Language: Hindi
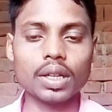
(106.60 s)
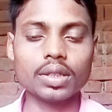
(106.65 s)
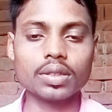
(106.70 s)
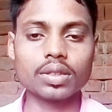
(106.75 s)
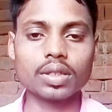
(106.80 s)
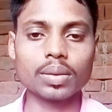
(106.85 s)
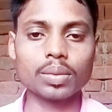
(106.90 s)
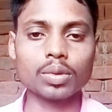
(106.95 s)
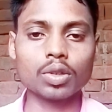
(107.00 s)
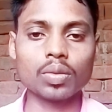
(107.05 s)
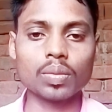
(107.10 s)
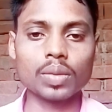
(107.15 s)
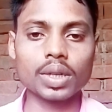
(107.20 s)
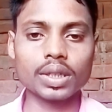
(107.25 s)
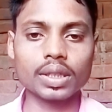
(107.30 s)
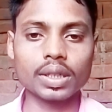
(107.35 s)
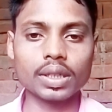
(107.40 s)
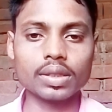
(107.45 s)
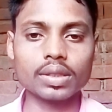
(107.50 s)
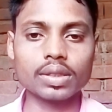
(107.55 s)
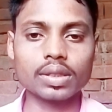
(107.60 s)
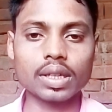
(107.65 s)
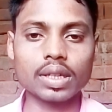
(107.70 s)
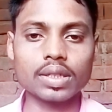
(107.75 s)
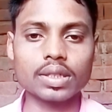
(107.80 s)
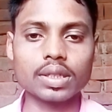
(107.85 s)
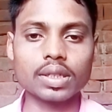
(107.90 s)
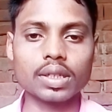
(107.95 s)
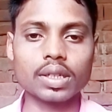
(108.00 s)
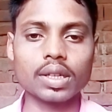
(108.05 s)
पहले शब्दों में देश
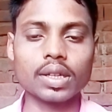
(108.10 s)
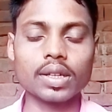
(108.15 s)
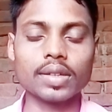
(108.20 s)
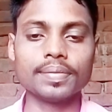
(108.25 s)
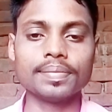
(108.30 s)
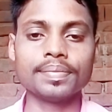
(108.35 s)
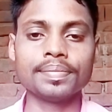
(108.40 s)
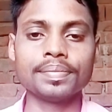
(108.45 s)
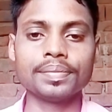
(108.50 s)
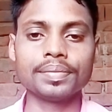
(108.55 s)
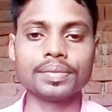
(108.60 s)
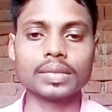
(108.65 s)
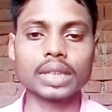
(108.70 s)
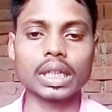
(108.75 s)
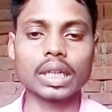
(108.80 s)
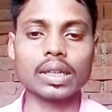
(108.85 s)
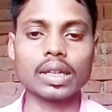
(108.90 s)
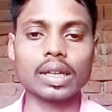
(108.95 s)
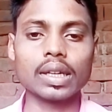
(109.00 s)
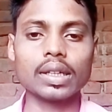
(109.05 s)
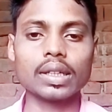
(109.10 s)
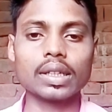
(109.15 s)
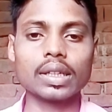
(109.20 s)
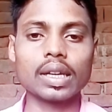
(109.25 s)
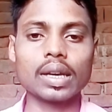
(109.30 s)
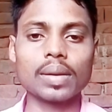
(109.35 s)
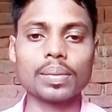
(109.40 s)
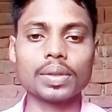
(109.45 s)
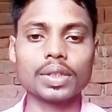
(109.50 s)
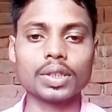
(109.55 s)
का जिक्र है यानी
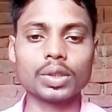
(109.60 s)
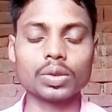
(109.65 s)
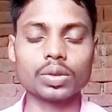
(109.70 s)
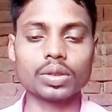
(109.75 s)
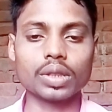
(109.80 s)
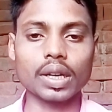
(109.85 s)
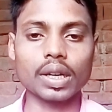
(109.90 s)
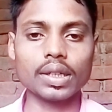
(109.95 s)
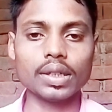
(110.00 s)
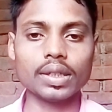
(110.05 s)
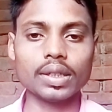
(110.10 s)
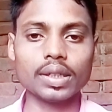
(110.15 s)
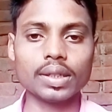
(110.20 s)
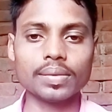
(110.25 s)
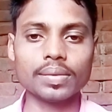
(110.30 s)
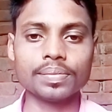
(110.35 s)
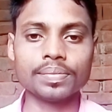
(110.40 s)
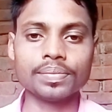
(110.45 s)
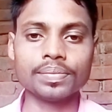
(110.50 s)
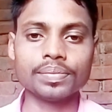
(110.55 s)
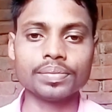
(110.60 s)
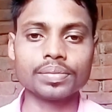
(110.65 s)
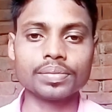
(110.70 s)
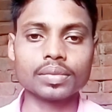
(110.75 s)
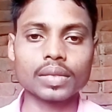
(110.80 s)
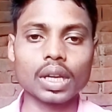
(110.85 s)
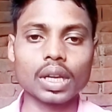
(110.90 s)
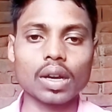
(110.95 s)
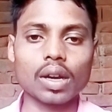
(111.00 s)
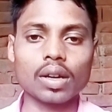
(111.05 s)
कि आप हिंदुस्तानी हैं
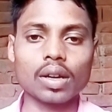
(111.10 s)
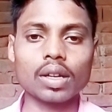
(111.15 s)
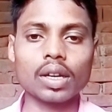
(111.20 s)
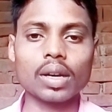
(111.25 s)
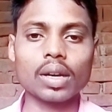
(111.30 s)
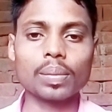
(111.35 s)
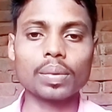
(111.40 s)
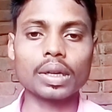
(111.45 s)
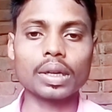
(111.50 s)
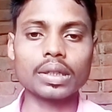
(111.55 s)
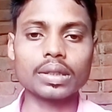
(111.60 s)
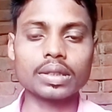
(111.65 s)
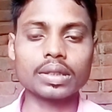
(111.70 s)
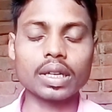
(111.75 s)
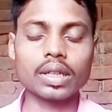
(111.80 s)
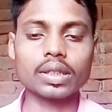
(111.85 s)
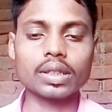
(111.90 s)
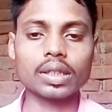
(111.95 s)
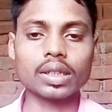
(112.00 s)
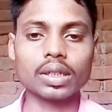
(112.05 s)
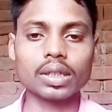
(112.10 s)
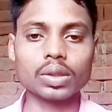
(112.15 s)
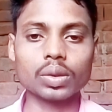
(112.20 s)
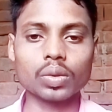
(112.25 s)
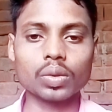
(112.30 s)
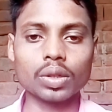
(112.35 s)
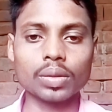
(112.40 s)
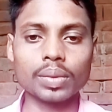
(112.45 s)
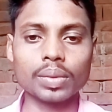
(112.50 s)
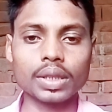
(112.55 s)
अगर आप कहीं जाते हैं
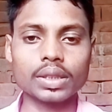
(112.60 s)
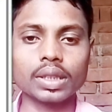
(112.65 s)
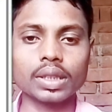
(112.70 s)
तो कोई